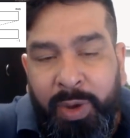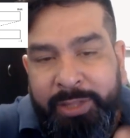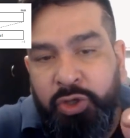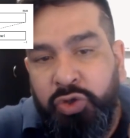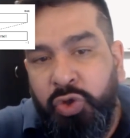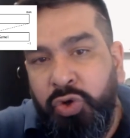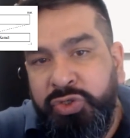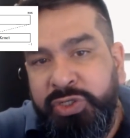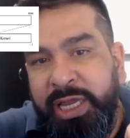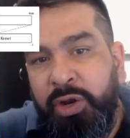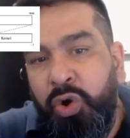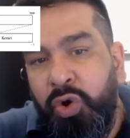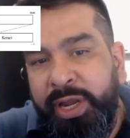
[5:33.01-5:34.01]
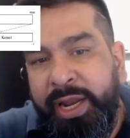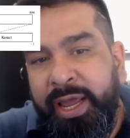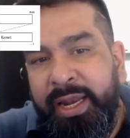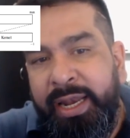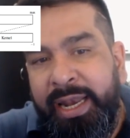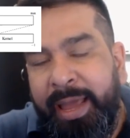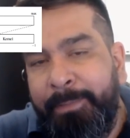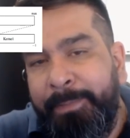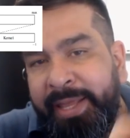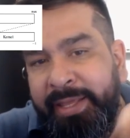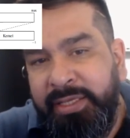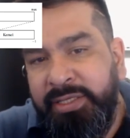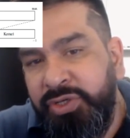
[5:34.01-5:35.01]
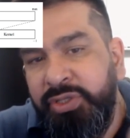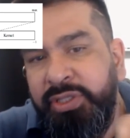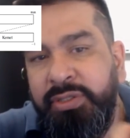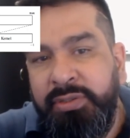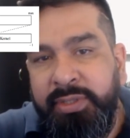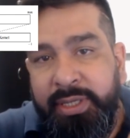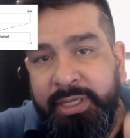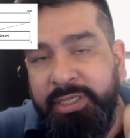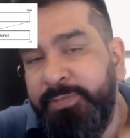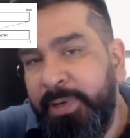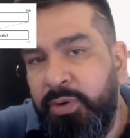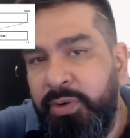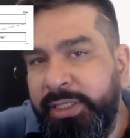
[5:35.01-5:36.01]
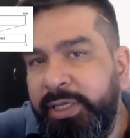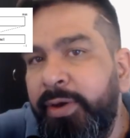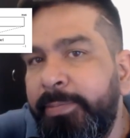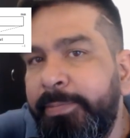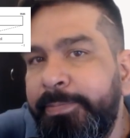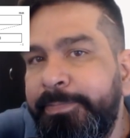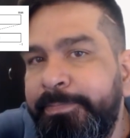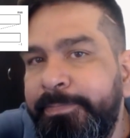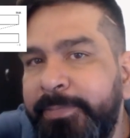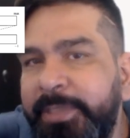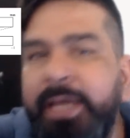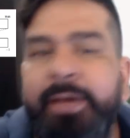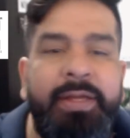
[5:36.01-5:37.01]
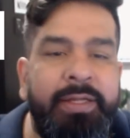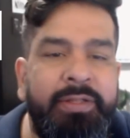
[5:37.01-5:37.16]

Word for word: cuando no se logra la predicción especulativa ¿ya?